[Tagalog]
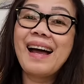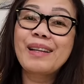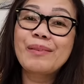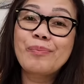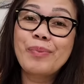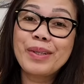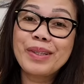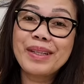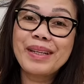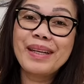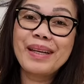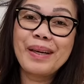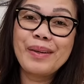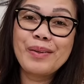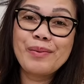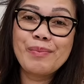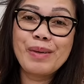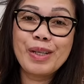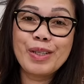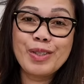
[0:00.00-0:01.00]
At pwede rin
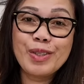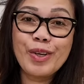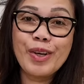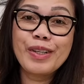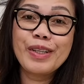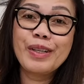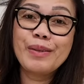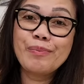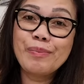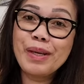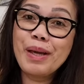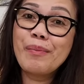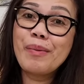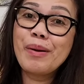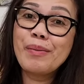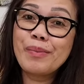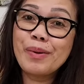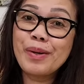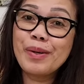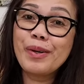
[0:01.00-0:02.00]
kayong mag-join and be a
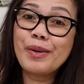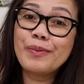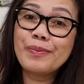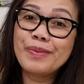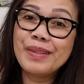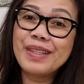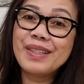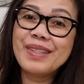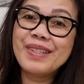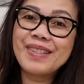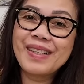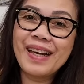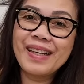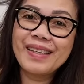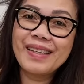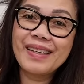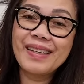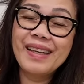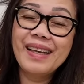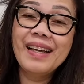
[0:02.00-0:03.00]
member of this
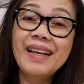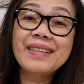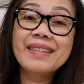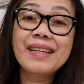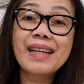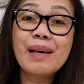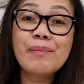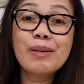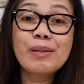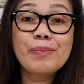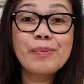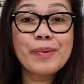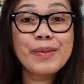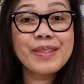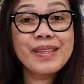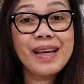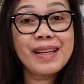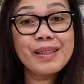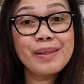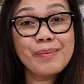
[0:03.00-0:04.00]
channel. Salamat po
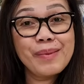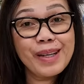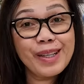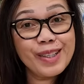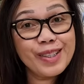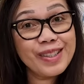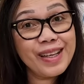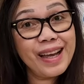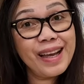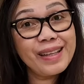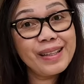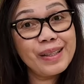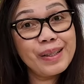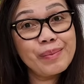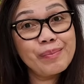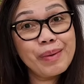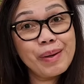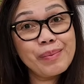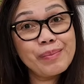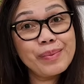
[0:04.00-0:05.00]
sa ating mga
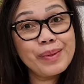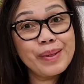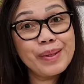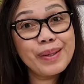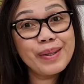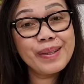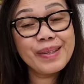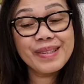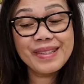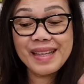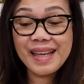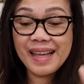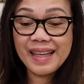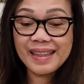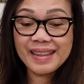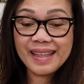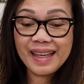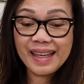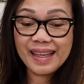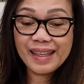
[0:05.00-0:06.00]
channel members.
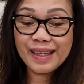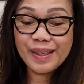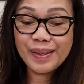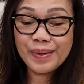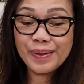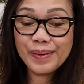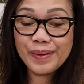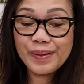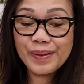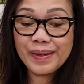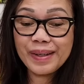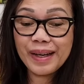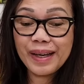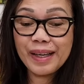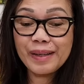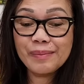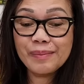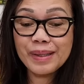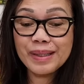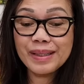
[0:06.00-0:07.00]
Thank you
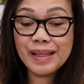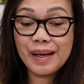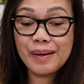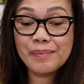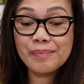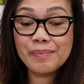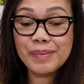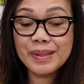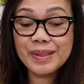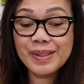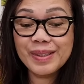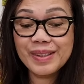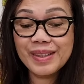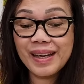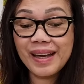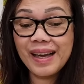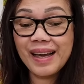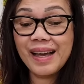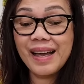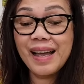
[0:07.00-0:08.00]
kay Madam
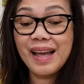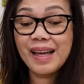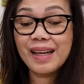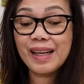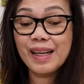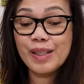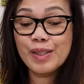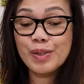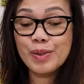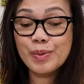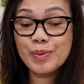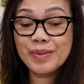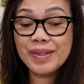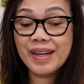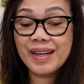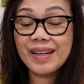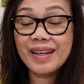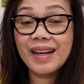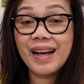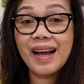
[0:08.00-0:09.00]
Pasha, kay
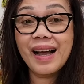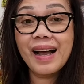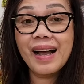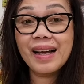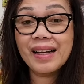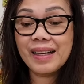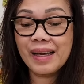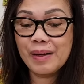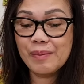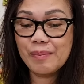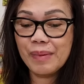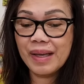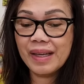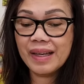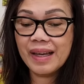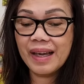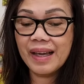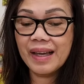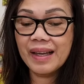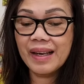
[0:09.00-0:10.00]
Chunga Ka, kay
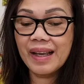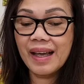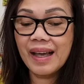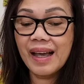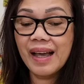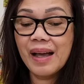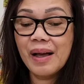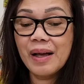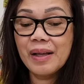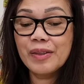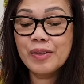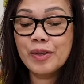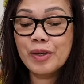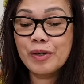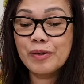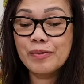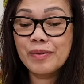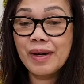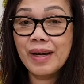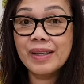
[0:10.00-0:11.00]
Micaela
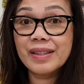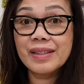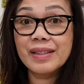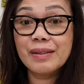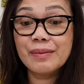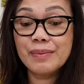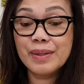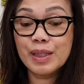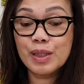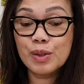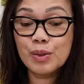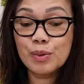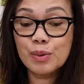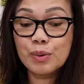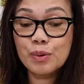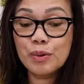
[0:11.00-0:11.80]
Nerva TV2,